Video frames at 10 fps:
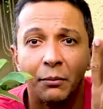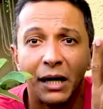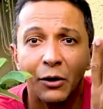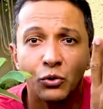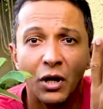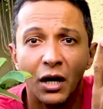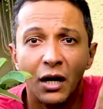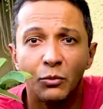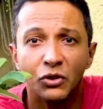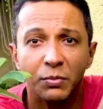para os
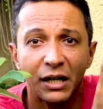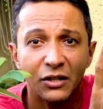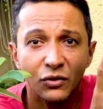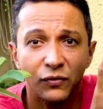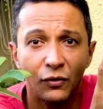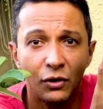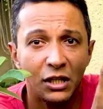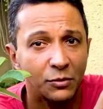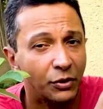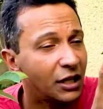ramos, para as
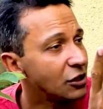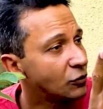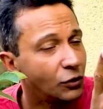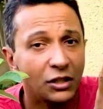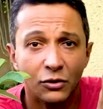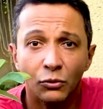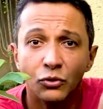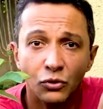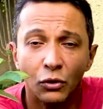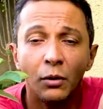folhas, porque as folhas
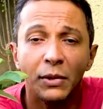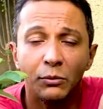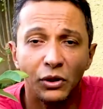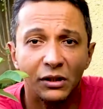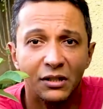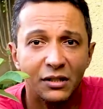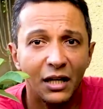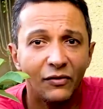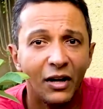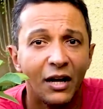consomem muita
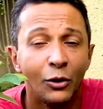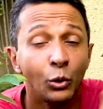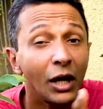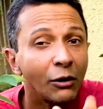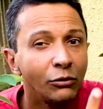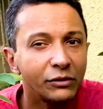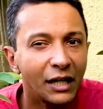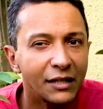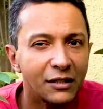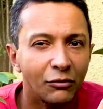seiva. E o que
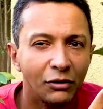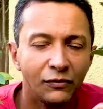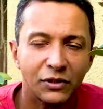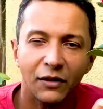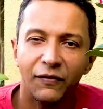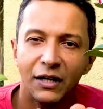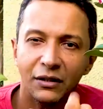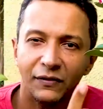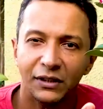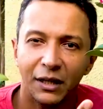acontece quando você faz o
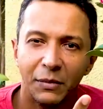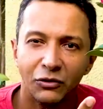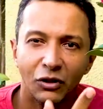levantamento